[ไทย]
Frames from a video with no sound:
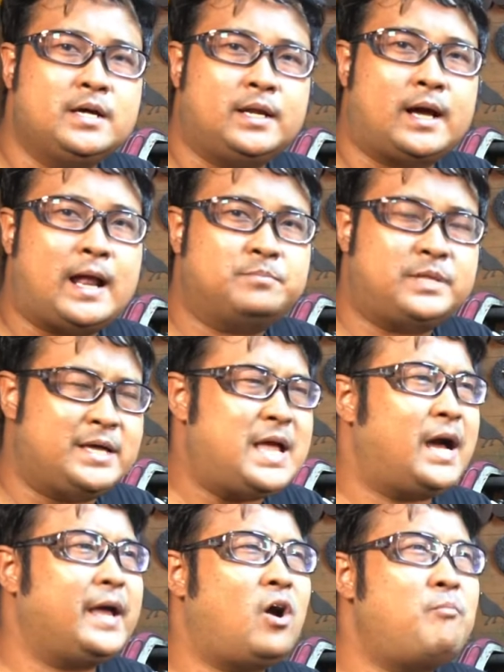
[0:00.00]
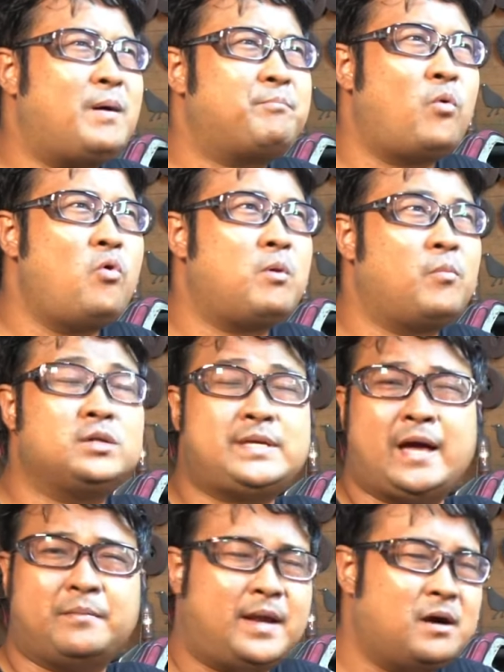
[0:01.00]
นะครับ แต่อยากให้เขาปรับปรุงผมก็
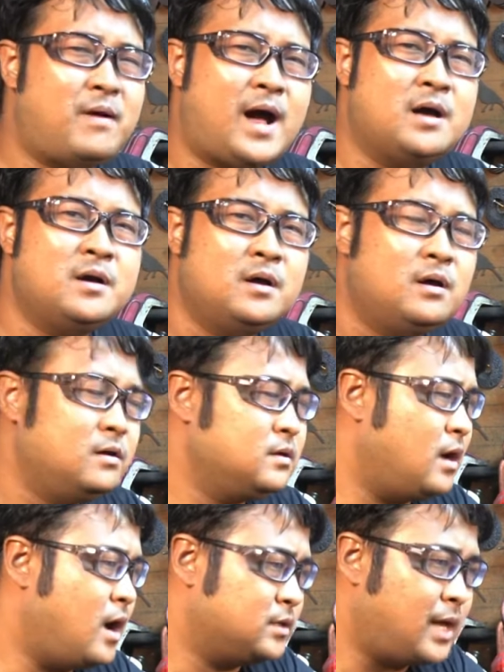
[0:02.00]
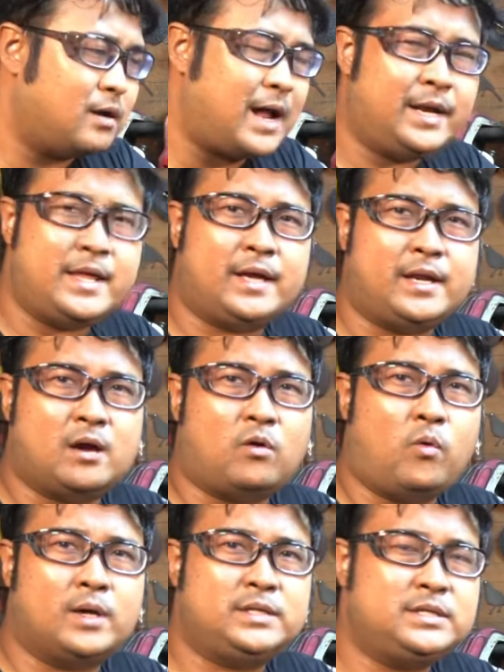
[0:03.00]
แจ้งไปแล้วว่าทางร้านเองเนี่ย
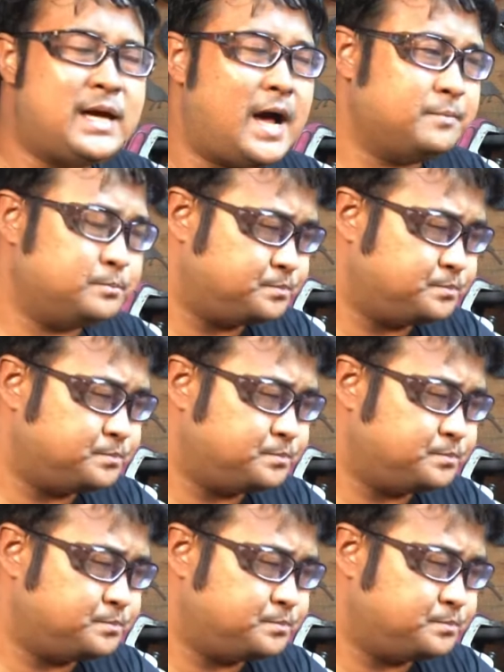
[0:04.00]
ควรที่จะ